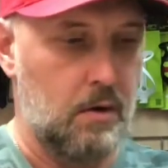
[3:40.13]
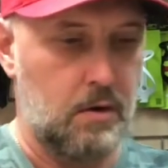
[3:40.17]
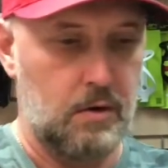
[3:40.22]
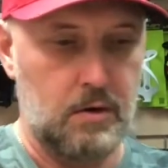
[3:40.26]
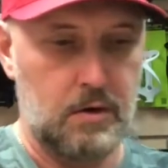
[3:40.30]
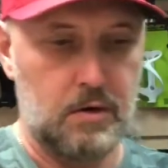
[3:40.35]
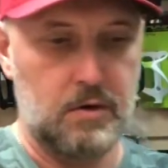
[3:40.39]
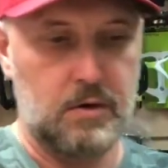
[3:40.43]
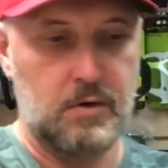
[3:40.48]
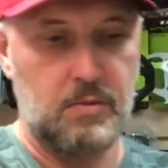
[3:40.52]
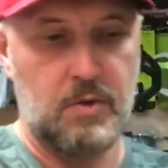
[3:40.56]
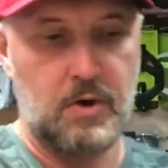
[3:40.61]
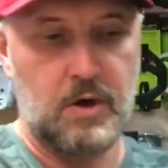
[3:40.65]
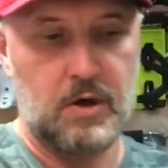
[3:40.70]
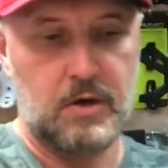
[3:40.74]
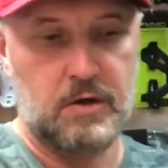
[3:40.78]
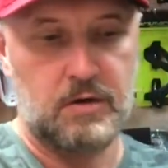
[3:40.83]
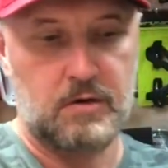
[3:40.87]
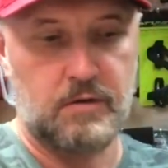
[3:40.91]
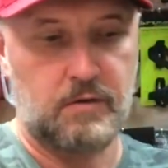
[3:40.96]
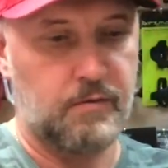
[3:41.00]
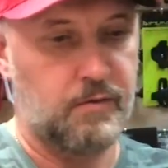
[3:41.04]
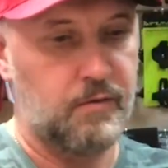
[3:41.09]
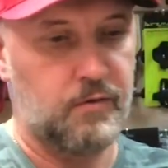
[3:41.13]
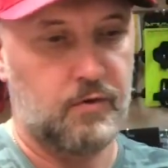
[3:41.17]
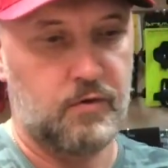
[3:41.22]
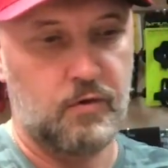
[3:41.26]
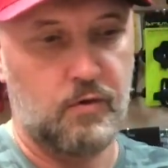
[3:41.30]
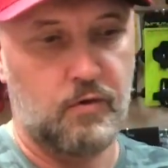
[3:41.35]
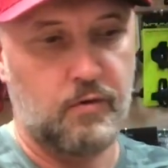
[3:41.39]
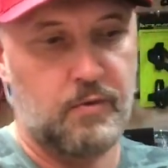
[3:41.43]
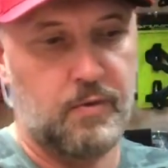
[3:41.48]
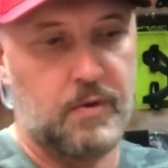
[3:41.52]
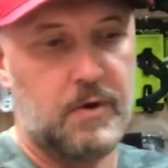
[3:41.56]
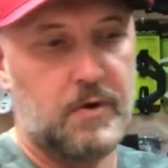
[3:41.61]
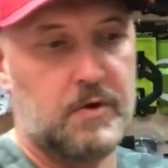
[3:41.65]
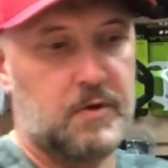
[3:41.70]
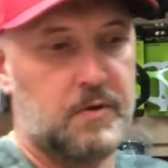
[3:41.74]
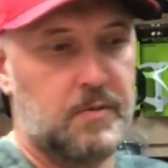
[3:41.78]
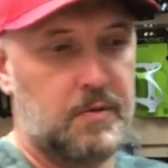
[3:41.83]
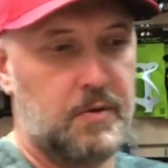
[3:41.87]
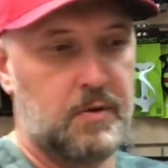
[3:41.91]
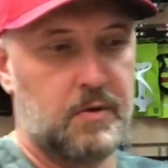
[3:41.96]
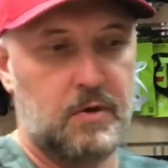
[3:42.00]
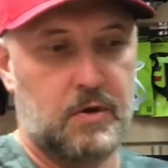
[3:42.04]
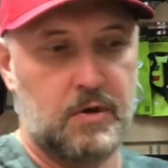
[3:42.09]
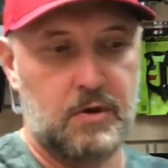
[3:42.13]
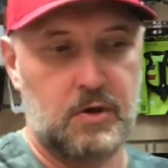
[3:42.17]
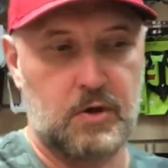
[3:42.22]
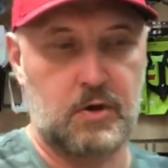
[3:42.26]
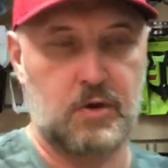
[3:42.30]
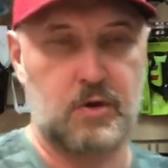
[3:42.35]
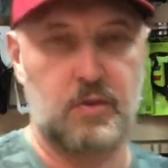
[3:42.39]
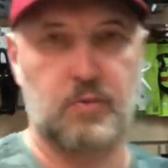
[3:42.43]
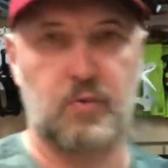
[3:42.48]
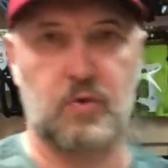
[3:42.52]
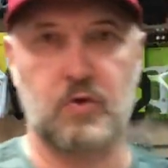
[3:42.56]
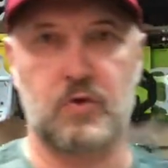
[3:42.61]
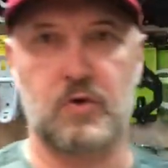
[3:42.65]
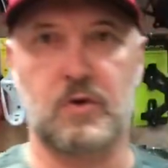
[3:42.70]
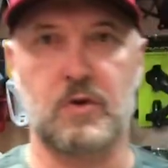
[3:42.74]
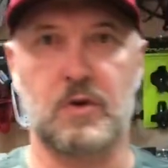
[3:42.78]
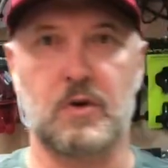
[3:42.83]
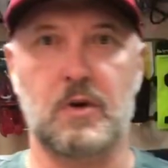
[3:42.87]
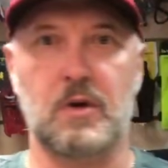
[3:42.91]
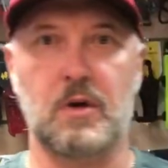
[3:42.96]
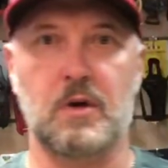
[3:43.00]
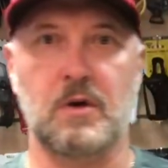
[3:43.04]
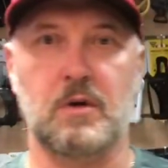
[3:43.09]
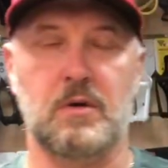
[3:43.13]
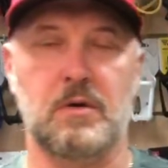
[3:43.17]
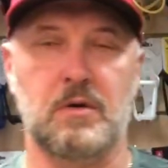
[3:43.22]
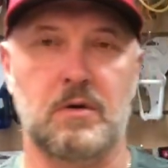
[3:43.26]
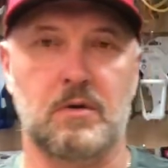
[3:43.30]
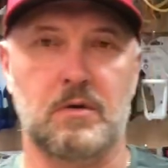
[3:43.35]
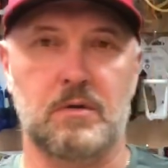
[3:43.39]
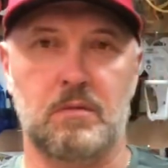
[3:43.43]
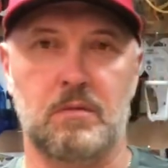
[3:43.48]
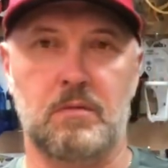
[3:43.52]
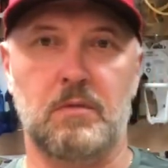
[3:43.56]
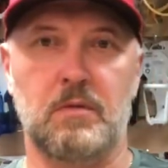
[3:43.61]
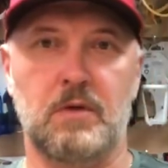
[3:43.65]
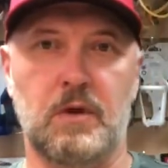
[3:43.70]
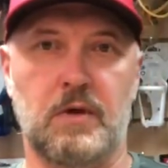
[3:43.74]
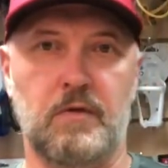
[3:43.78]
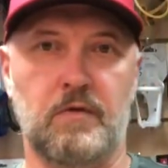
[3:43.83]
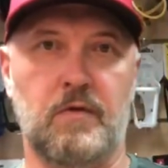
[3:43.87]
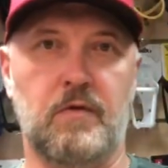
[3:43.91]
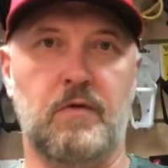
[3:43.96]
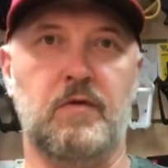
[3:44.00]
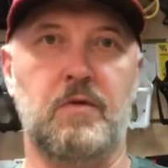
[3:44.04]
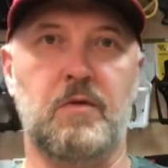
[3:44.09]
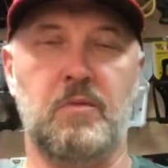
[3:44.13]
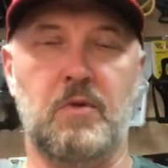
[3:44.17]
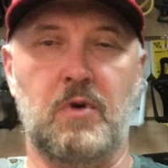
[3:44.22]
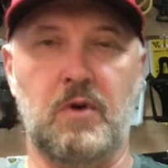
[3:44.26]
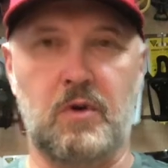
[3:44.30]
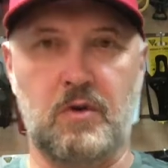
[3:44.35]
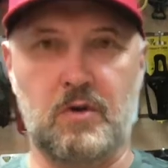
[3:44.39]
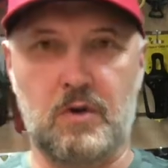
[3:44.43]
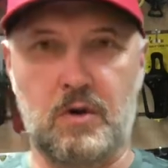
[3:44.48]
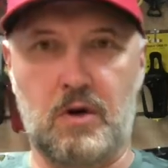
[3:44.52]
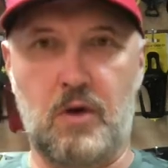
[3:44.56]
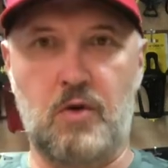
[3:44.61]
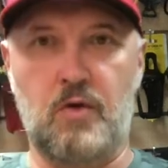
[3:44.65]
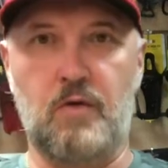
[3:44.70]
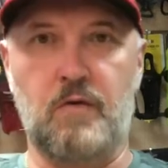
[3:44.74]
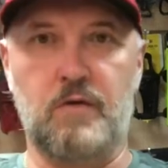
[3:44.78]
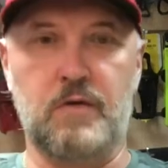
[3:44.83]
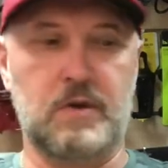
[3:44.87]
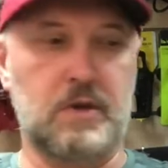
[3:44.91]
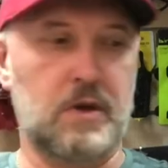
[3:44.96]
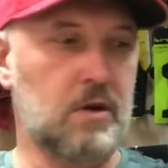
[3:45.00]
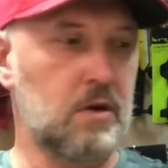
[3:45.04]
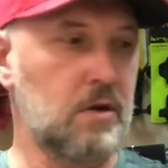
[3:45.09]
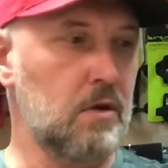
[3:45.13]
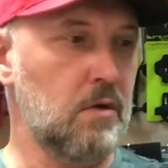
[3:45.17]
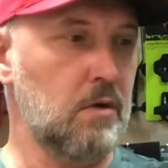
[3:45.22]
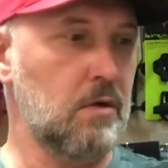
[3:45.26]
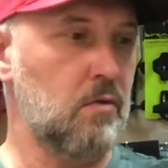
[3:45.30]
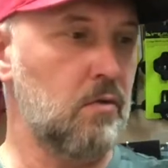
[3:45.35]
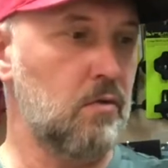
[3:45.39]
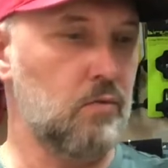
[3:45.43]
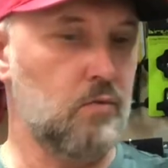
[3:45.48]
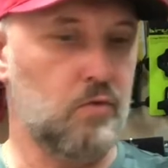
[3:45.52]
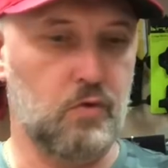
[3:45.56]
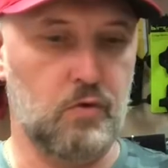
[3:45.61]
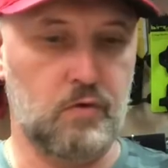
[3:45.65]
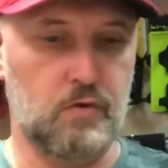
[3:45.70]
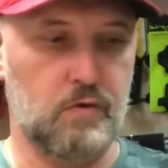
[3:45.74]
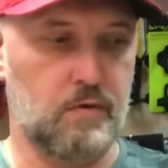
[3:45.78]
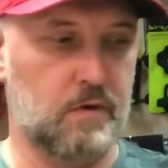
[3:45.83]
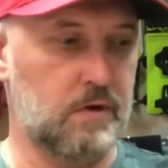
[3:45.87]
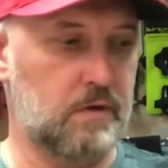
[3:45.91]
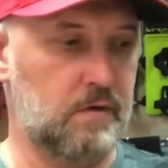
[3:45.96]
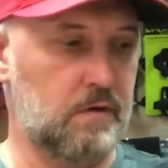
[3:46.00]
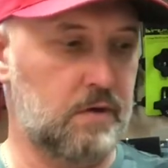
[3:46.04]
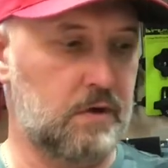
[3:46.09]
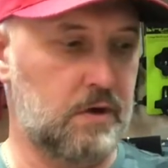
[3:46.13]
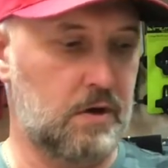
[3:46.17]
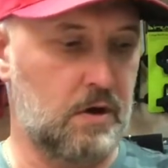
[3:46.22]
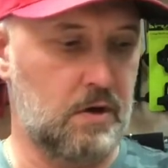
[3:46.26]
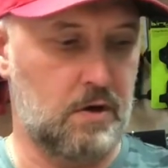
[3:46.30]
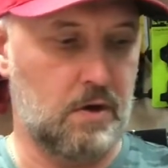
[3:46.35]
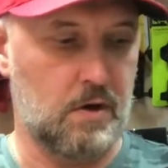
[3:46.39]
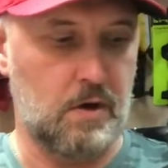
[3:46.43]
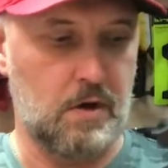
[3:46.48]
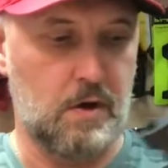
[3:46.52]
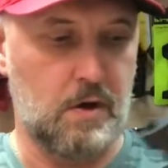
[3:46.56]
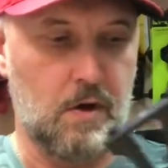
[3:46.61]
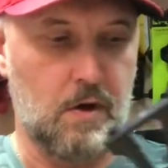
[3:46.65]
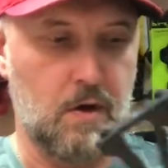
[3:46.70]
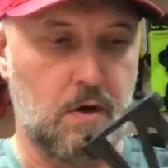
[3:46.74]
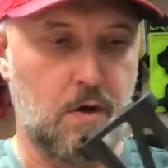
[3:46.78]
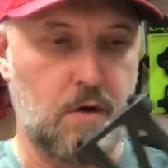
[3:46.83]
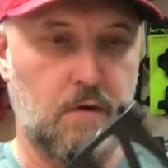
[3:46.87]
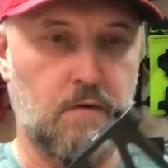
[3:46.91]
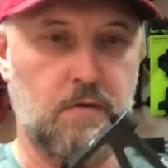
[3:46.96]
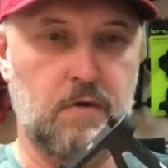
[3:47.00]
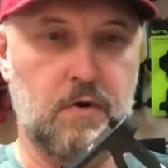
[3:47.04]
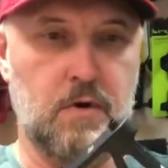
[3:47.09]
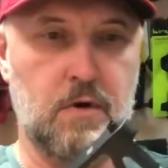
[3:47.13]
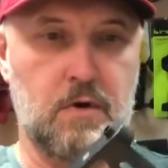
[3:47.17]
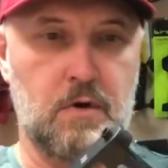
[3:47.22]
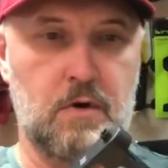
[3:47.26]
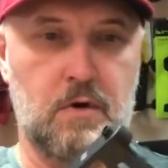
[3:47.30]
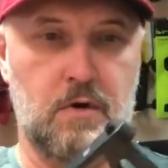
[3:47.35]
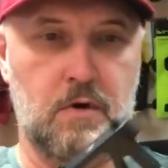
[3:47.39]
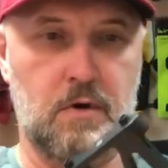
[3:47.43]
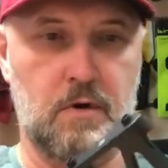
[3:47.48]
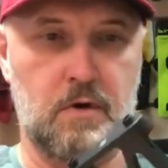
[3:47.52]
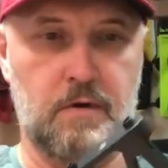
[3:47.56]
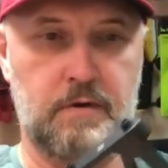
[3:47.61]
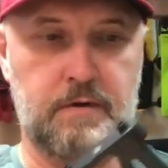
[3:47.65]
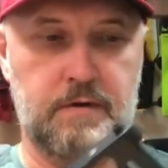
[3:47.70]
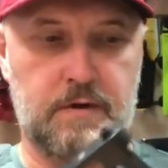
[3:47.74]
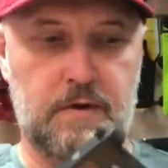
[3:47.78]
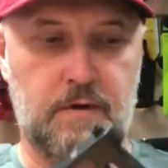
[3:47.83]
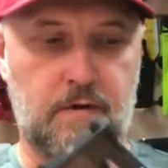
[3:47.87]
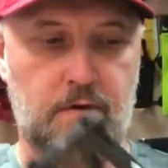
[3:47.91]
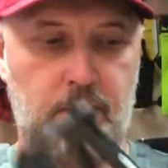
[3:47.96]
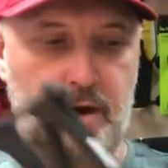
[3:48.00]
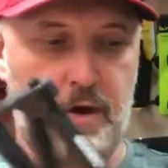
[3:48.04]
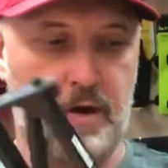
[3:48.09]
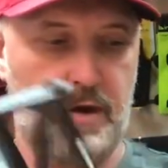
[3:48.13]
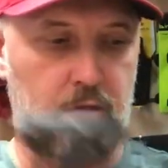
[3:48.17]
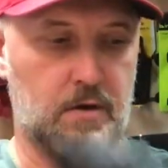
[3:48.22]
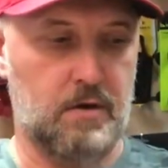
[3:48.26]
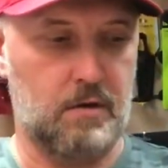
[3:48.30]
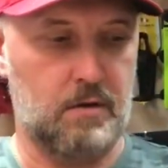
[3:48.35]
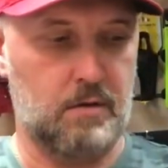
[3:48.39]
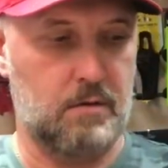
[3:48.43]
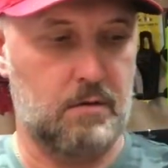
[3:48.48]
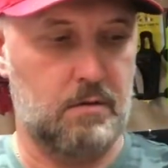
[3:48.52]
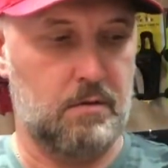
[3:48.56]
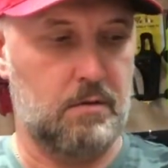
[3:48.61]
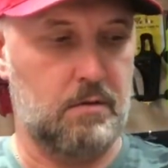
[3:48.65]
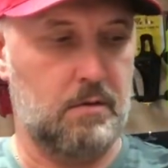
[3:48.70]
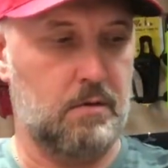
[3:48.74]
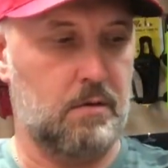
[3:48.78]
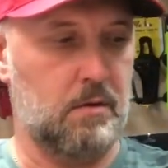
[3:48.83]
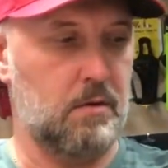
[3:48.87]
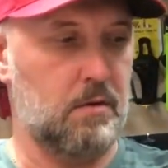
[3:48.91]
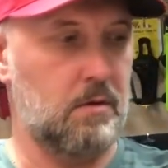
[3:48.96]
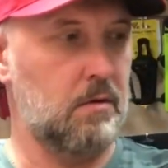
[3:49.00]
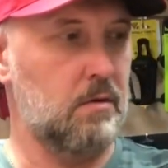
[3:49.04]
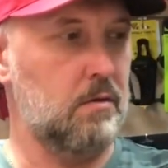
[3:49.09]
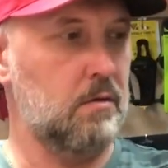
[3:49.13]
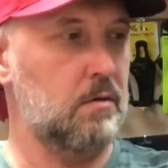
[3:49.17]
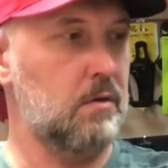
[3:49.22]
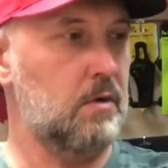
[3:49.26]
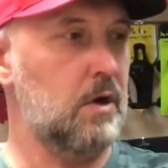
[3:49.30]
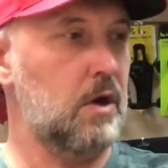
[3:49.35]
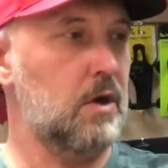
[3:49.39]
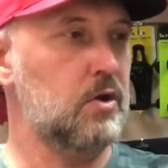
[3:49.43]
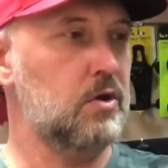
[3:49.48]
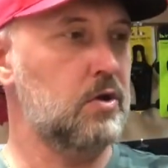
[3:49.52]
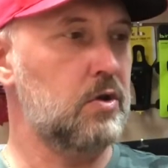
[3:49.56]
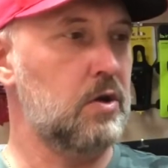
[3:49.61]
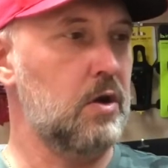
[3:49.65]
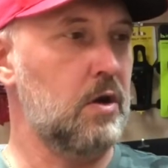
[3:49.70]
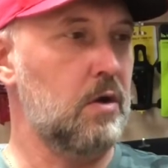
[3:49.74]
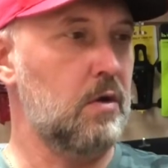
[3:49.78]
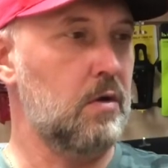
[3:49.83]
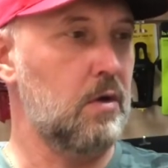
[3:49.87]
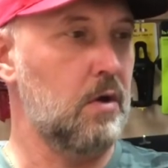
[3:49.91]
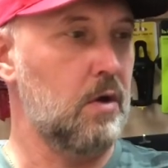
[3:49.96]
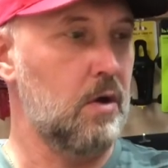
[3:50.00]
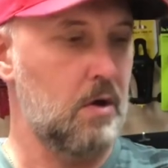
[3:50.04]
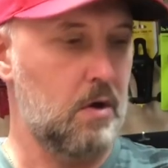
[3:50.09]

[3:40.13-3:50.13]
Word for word: и собирается все в принципе достаточно просто э, главное вымерить на какой высоте он будет у вас висеть вы э, вставляете Э, кронштейн.